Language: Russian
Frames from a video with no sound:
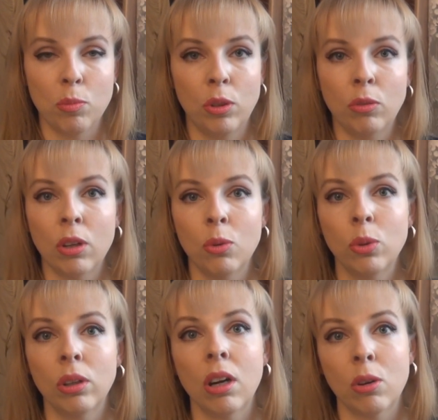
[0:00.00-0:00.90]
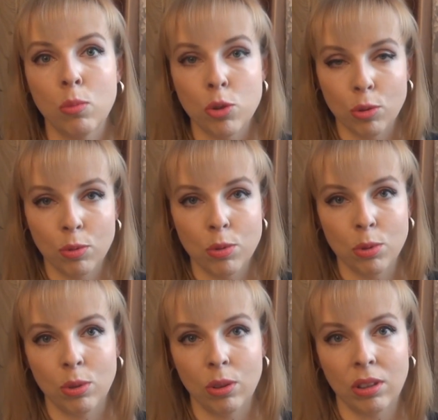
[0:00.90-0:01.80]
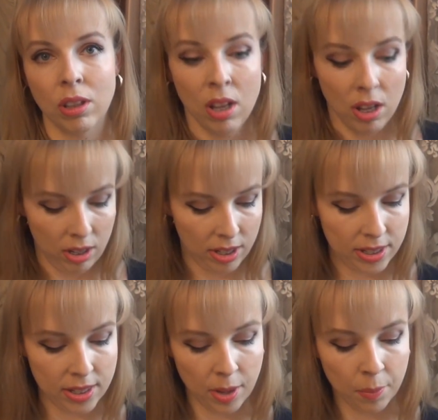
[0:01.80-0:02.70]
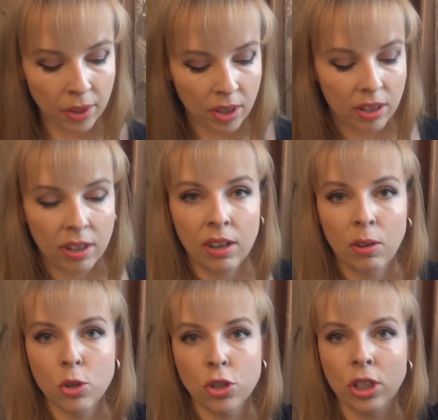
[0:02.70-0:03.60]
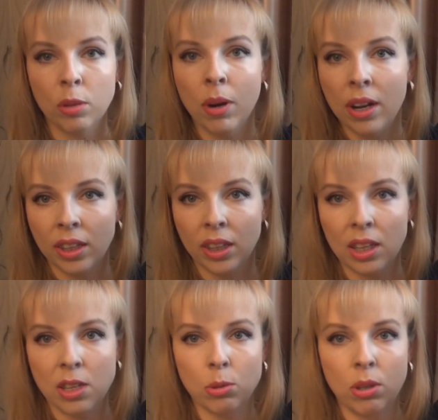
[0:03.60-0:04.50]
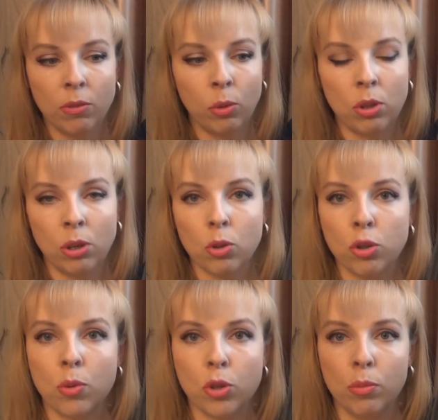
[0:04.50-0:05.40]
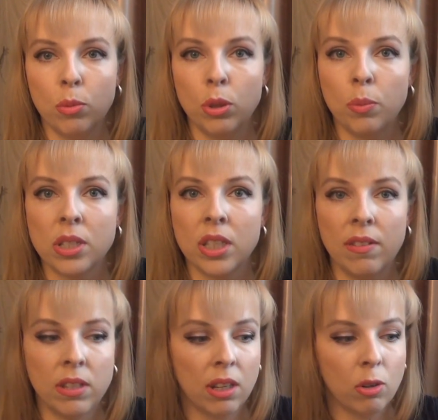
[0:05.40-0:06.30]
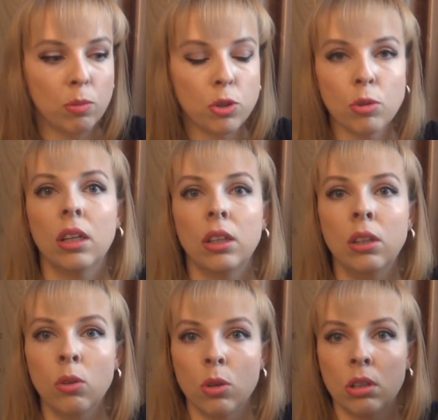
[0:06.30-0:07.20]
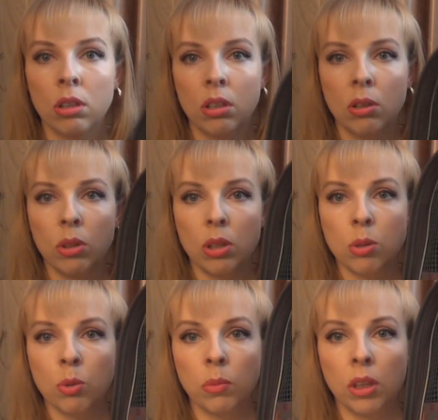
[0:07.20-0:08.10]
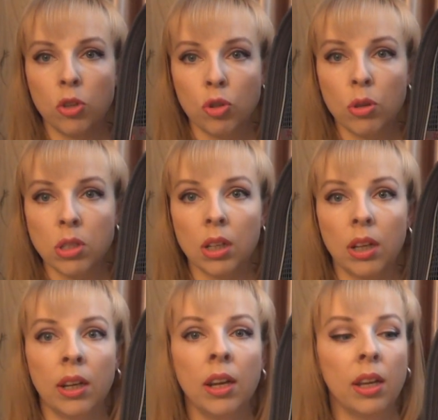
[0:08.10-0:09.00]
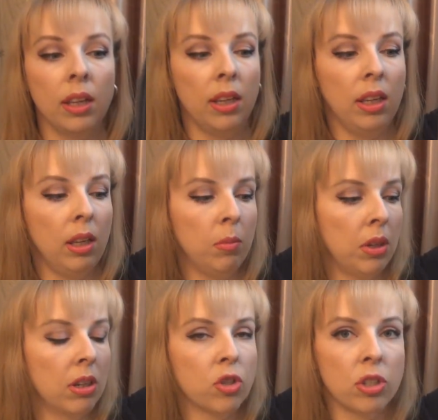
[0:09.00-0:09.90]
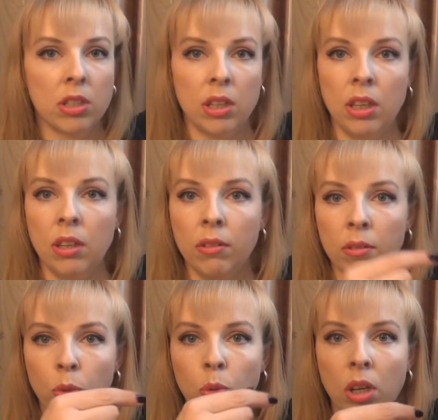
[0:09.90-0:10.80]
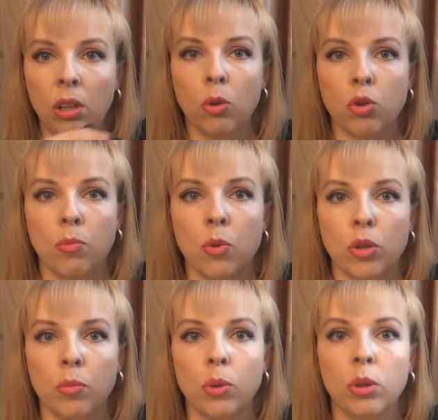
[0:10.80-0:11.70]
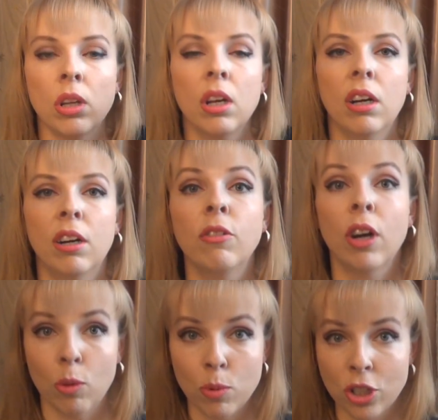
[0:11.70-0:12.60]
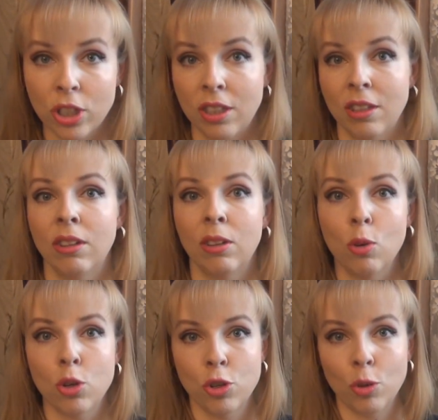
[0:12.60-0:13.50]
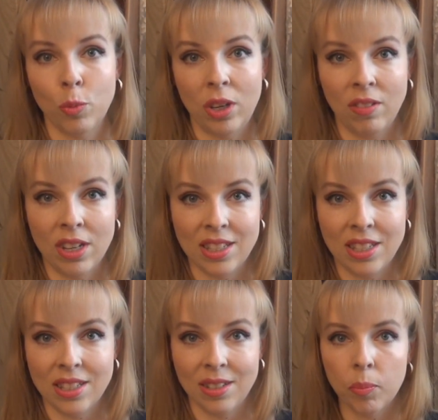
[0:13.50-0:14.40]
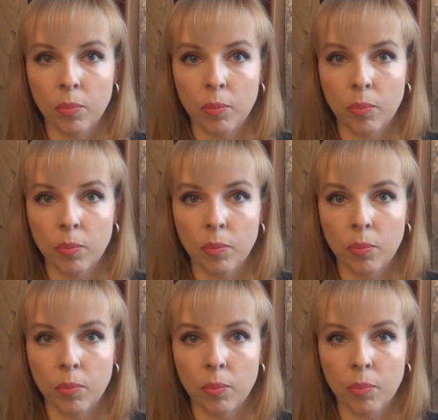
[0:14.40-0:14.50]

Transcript: будет в какую-то коробочку все это. Хотя а, кошечки маленькие, сюда внутрь тоже можно будет поставить коробочку. Одно у этой сумки жесткое, и мне кажется, и внутри тоже можно будет в коробочке кошечку перевозить.